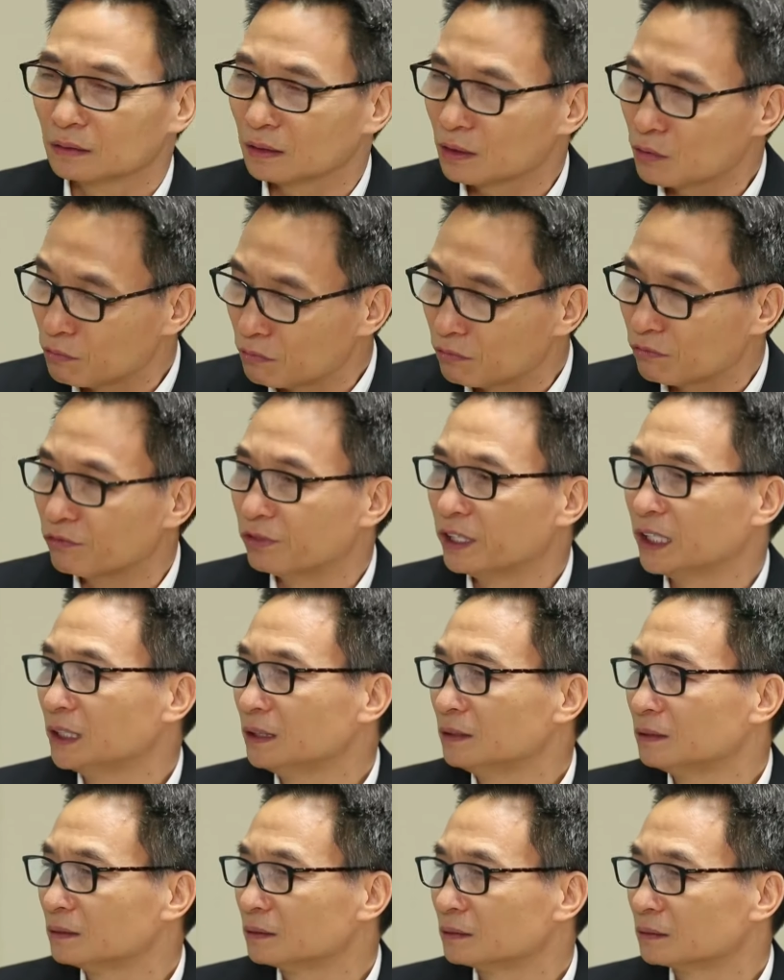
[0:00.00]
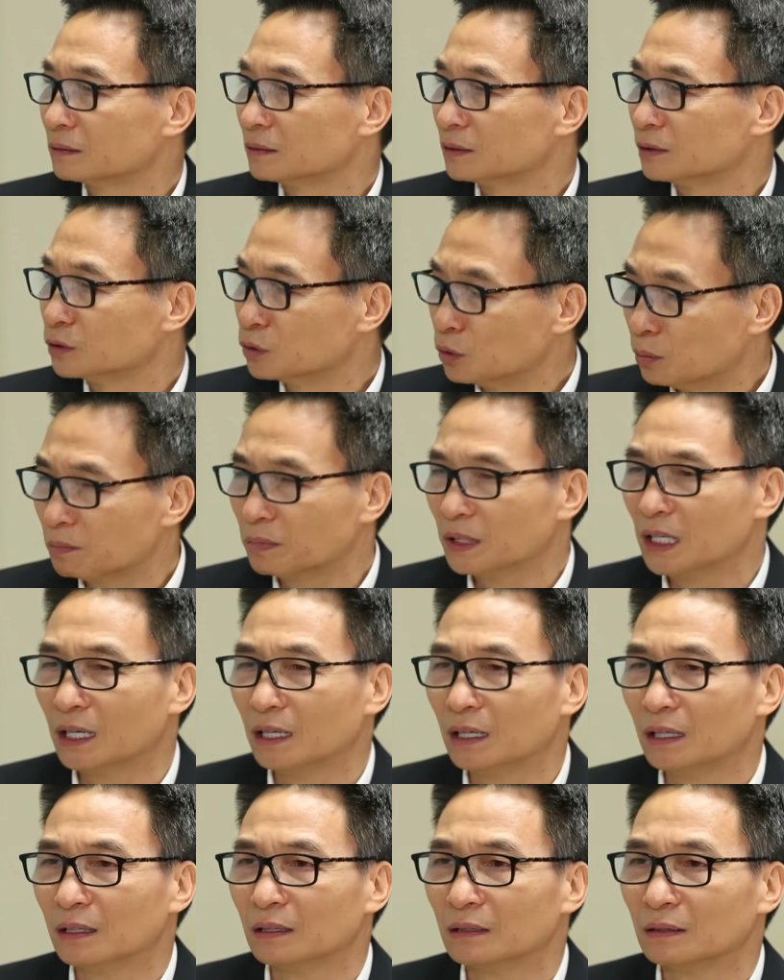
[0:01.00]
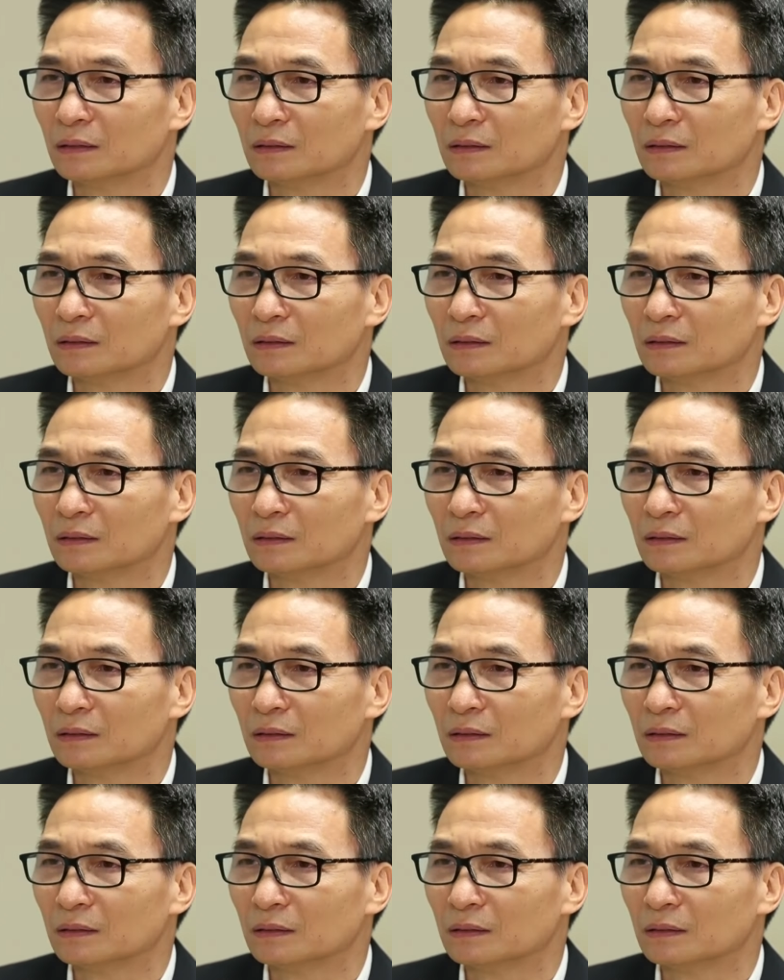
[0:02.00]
động viên, giúp đỡ